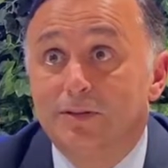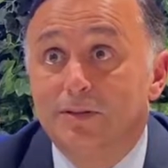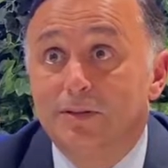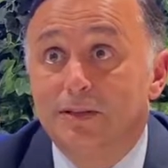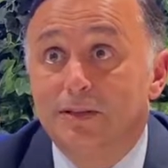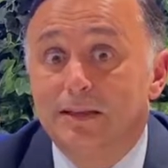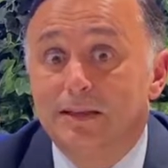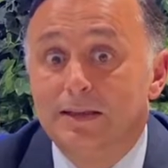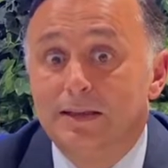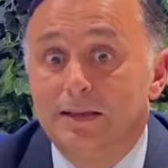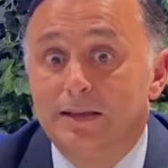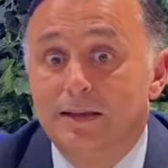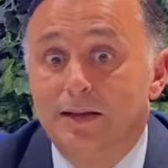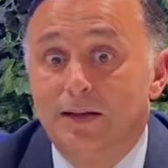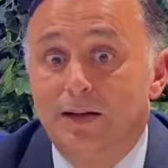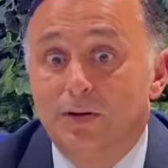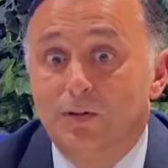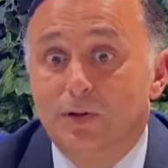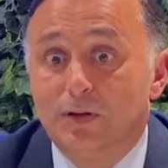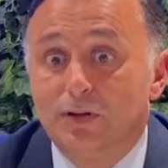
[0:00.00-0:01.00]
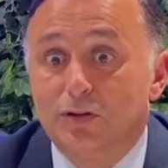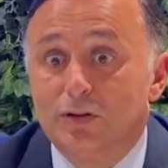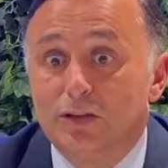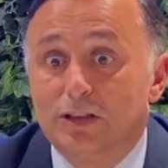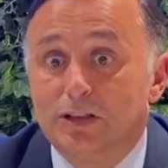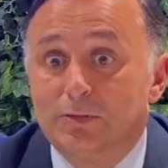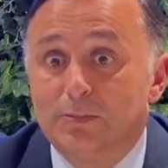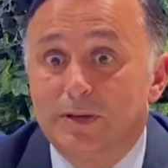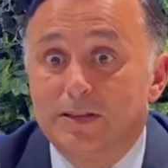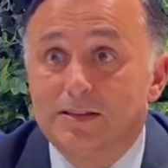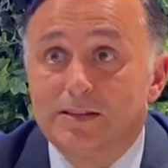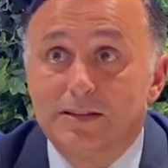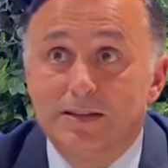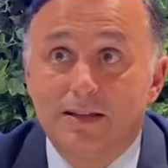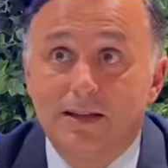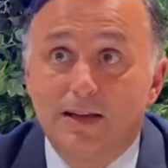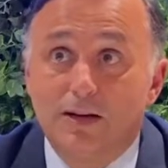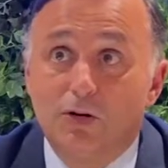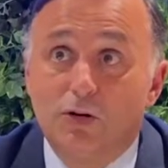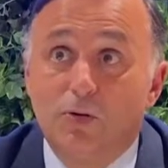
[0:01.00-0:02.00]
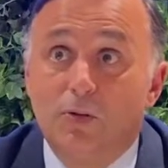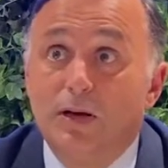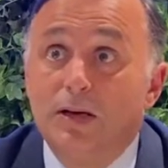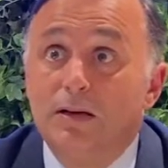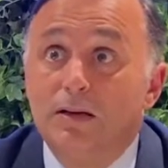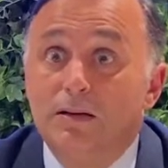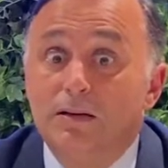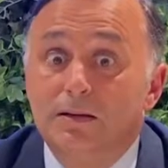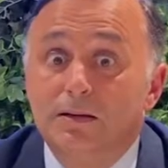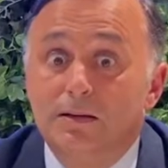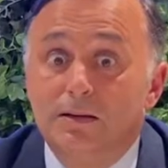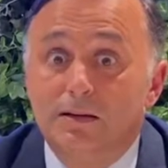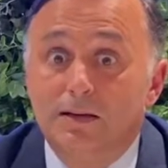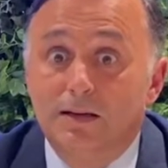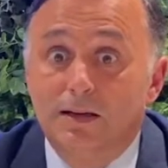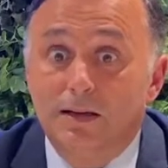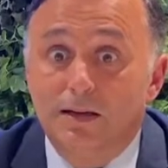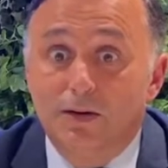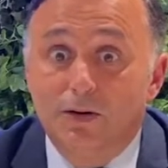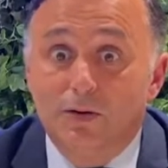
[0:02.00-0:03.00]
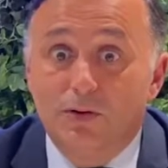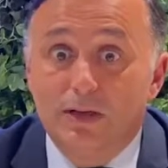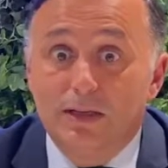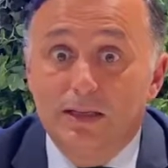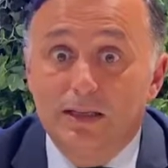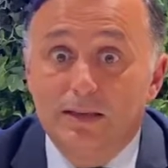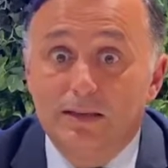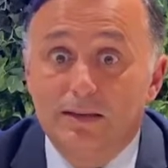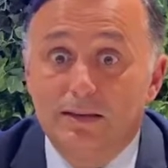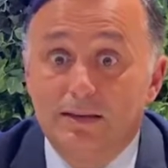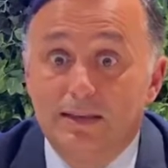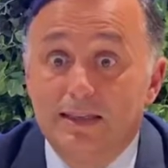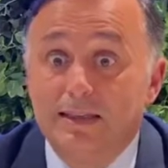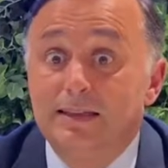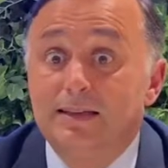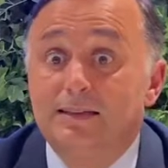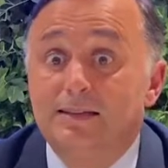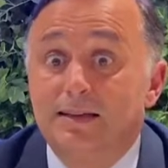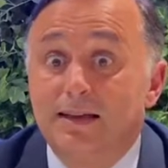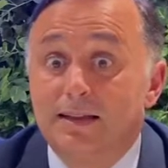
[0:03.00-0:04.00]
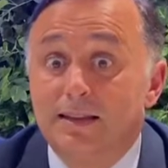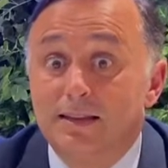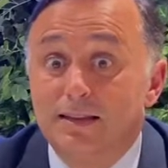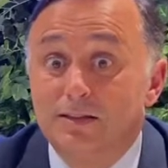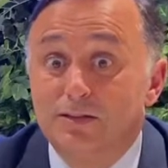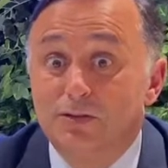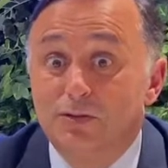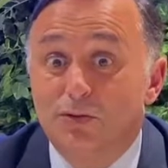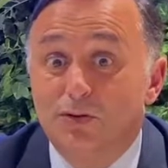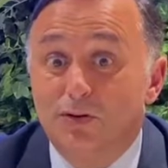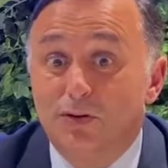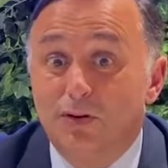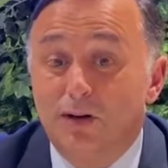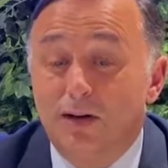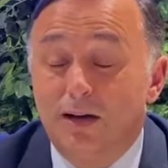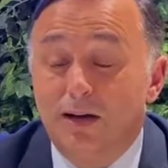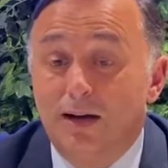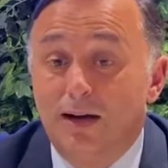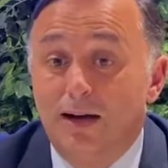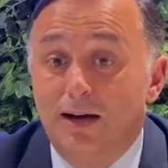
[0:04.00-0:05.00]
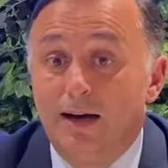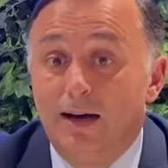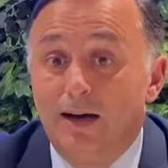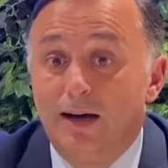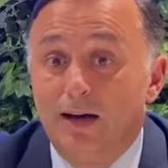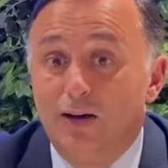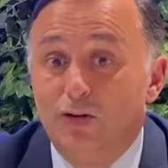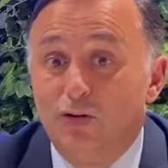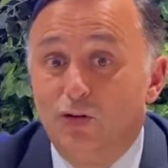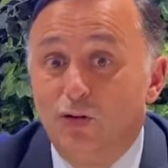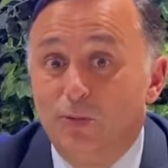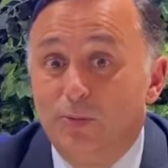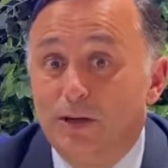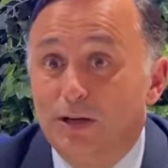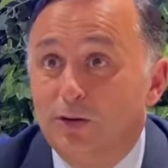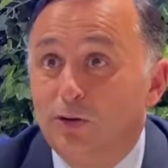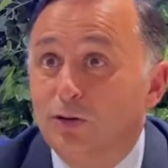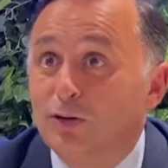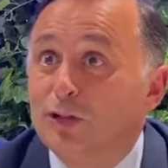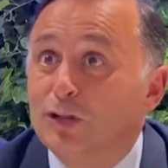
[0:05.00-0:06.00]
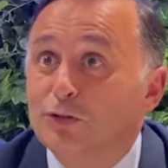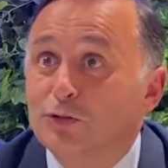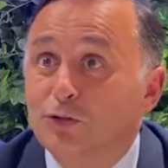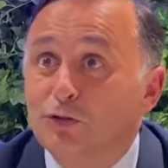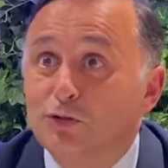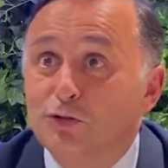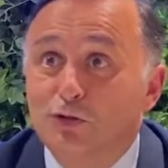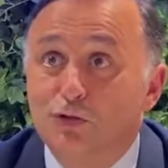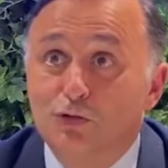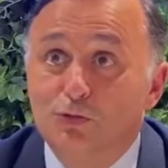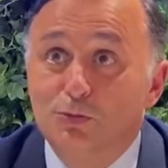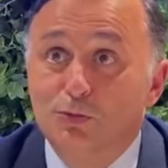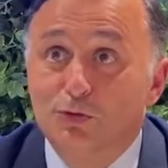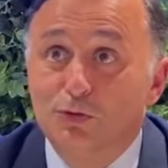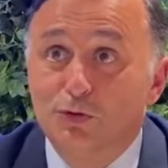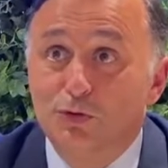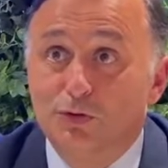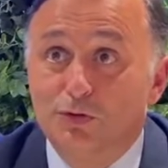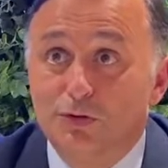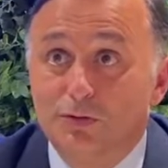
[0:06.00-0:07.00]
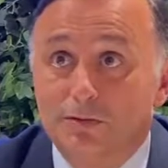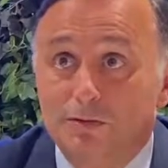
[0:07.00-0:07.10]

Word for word: Eh, cuando tienes presencia global, creo que tienes acceso a lo mejor de todos los mundos.